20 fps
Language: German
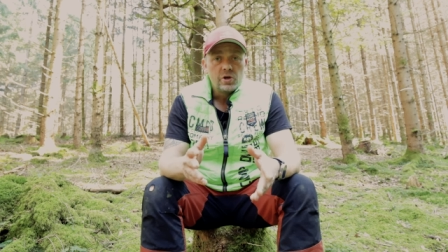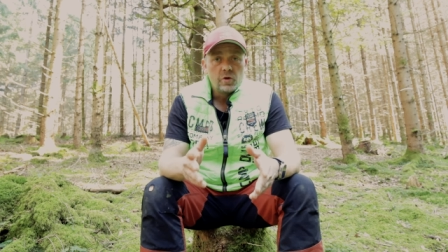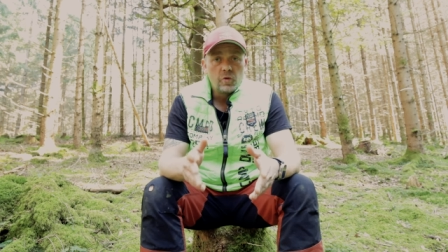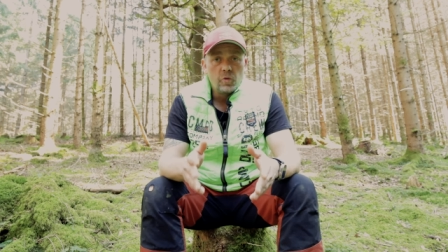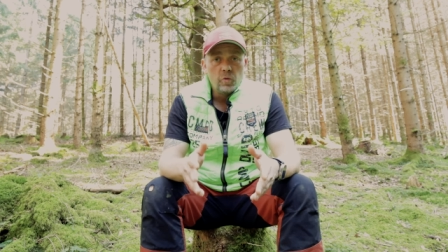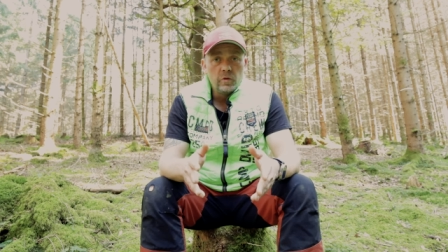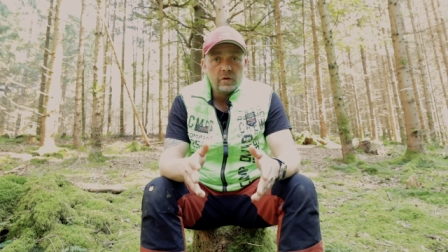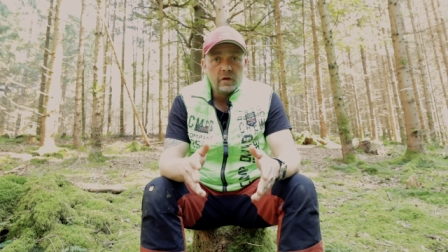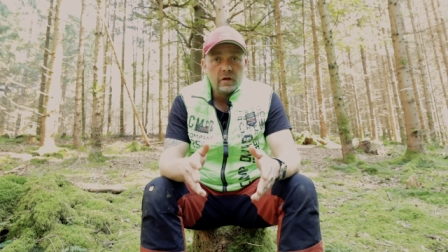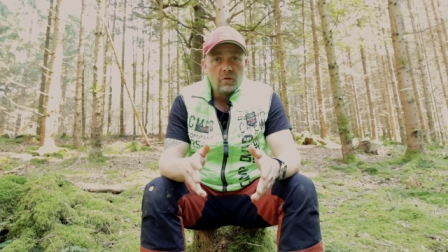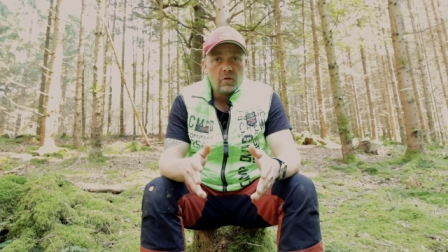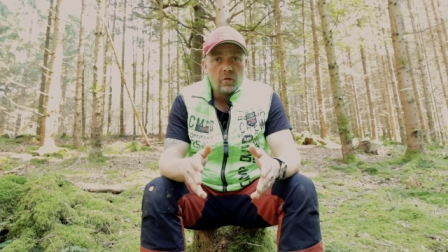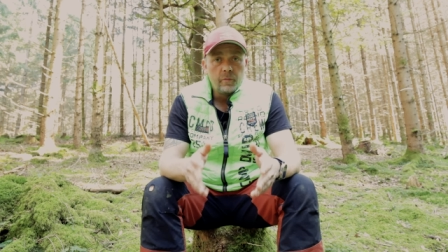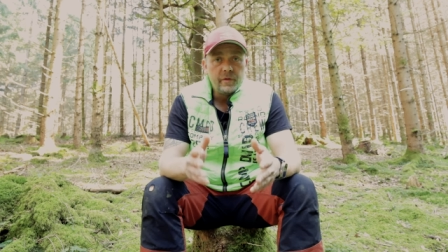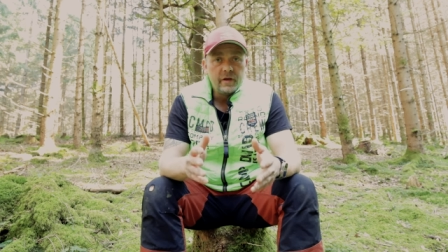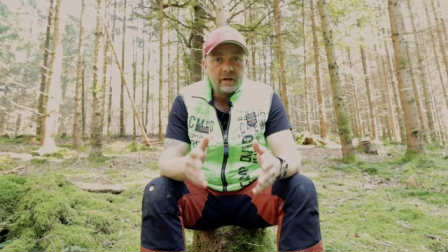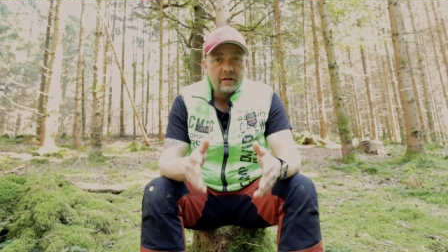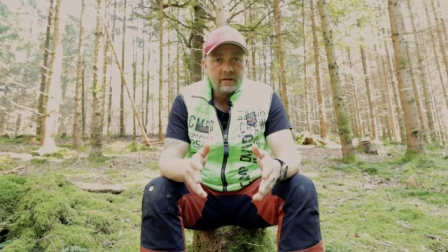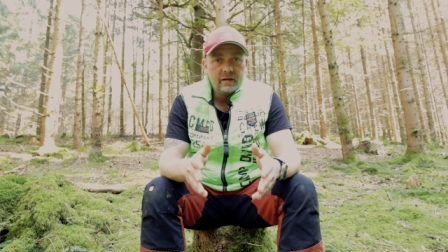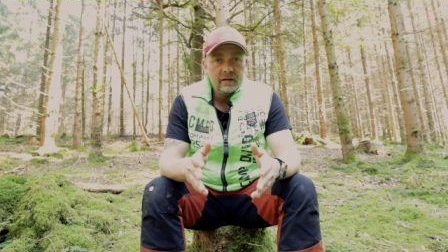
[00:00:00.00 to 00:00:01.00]
gute
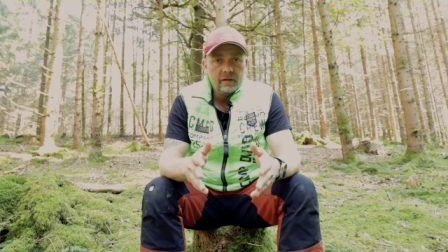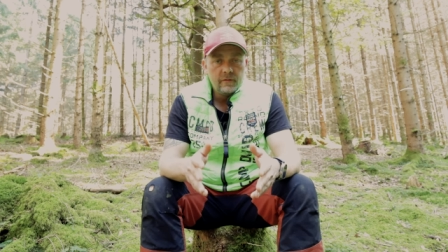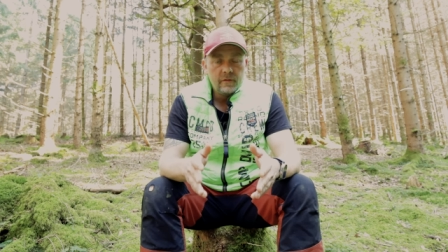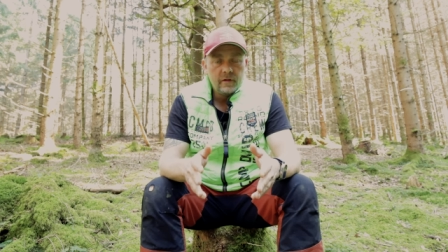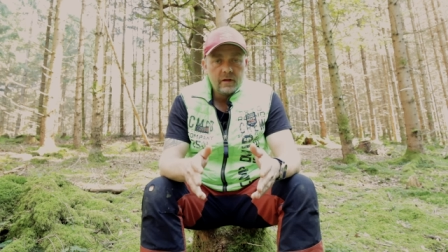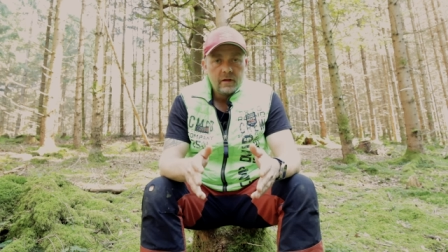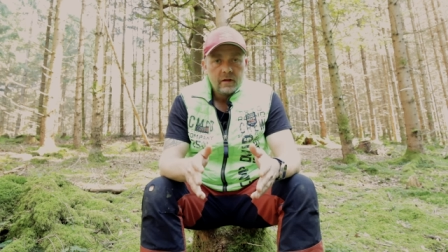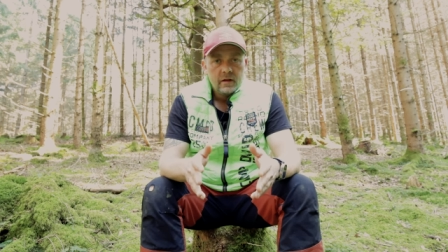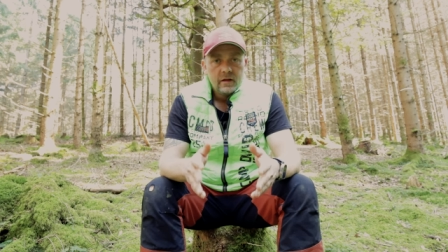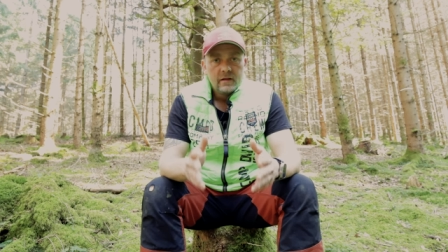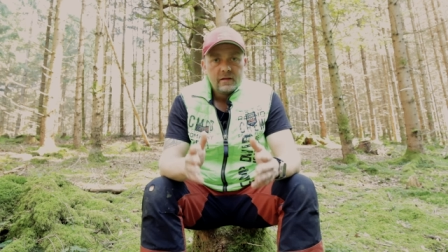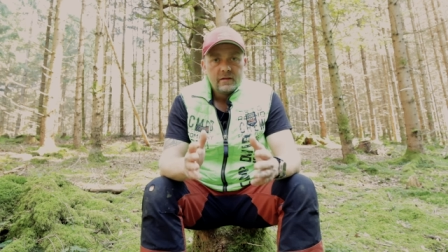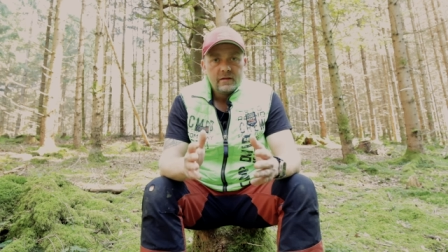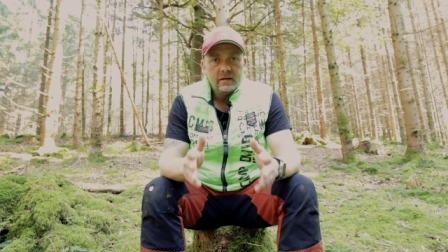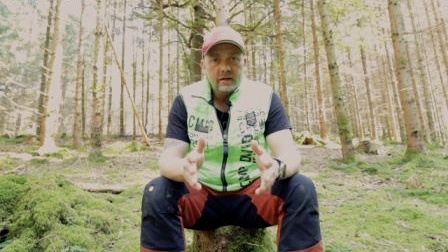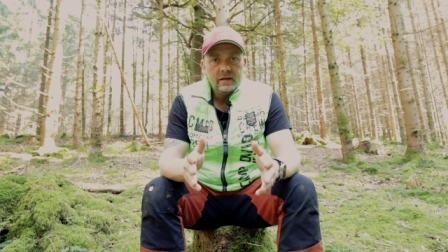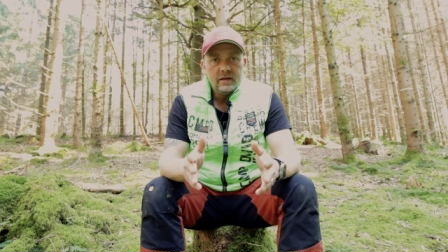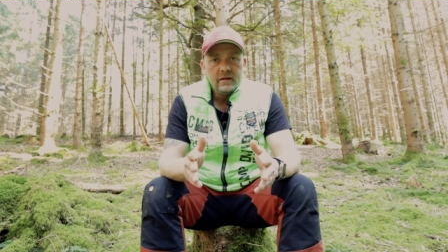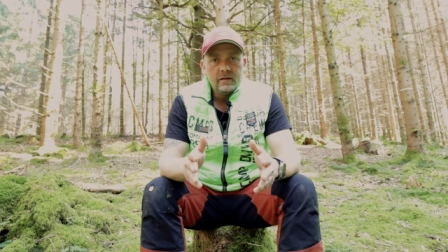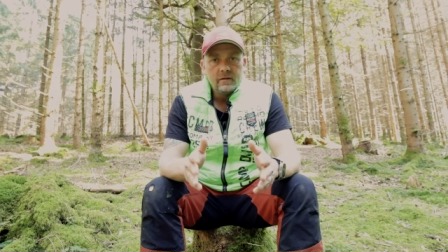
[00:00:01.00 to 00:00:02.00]
Objektive,
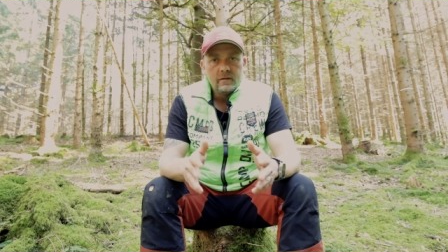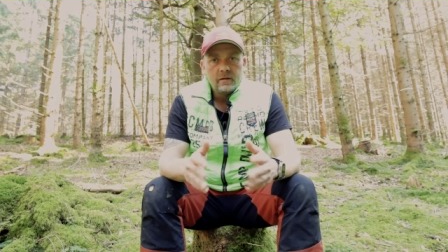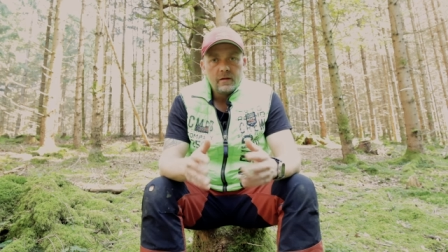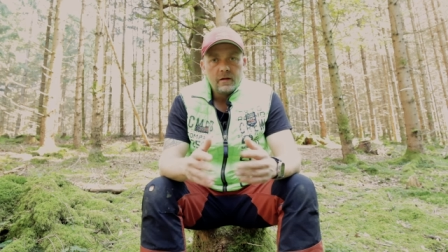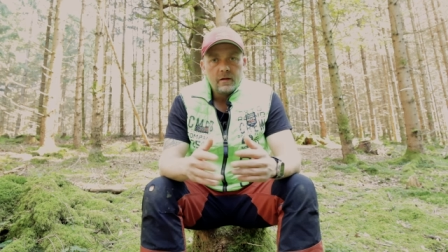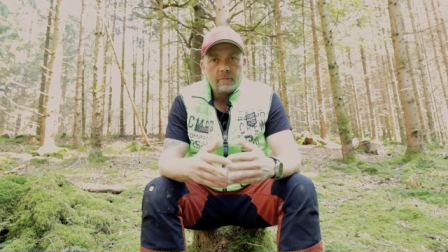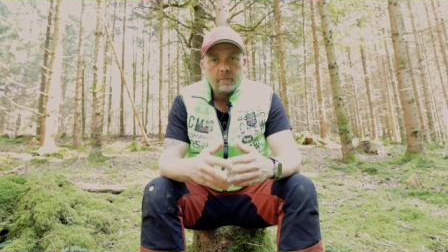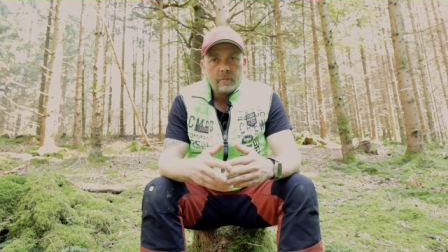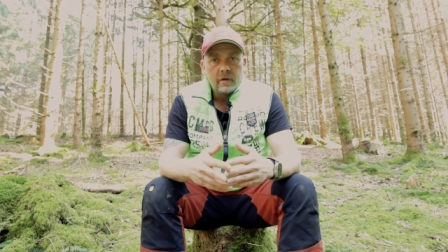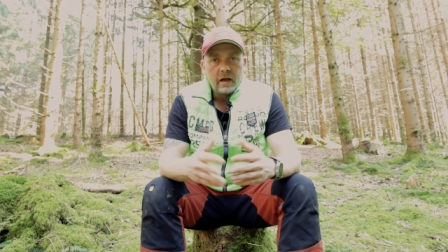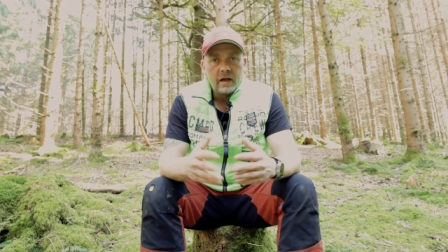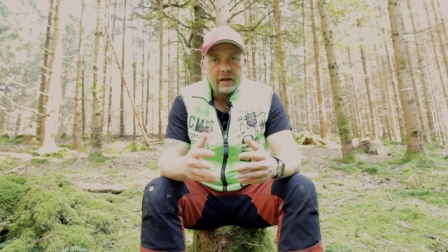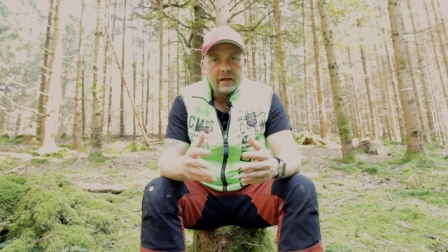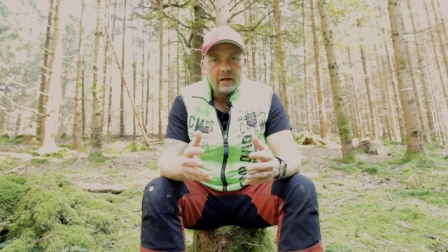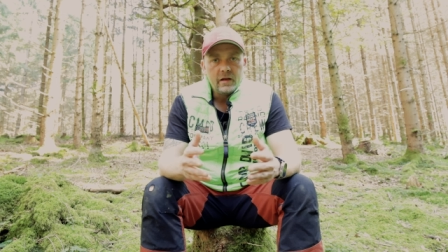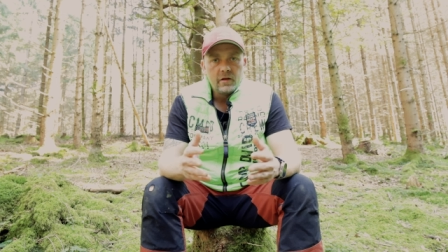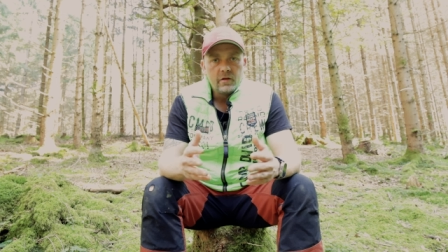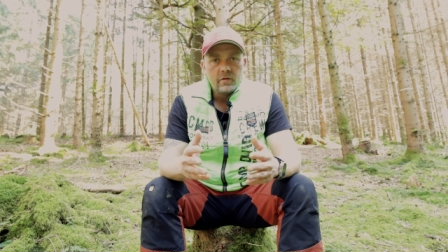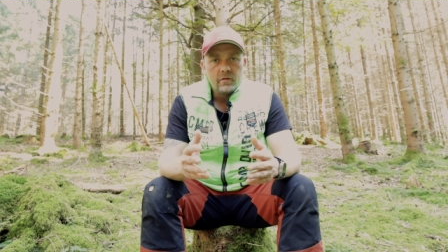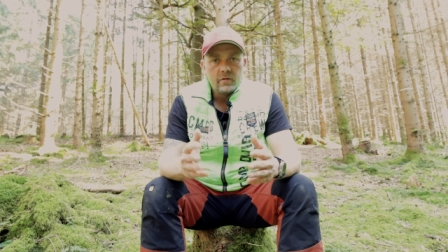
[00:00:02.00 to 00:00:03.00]
die ähm,
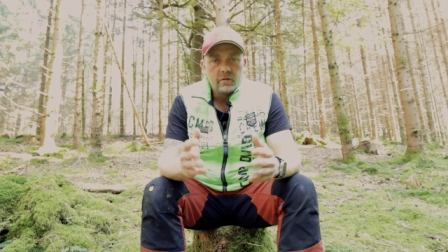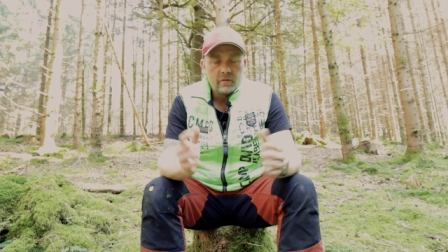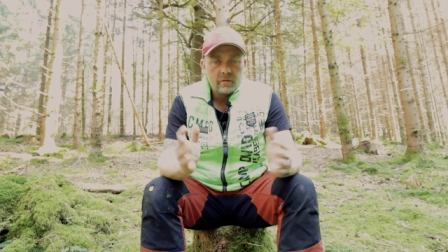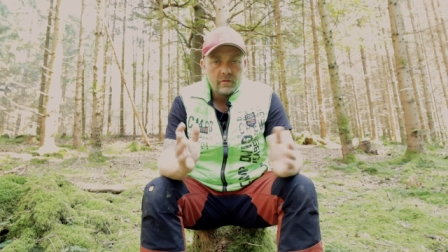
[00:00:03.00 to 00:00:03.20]
eine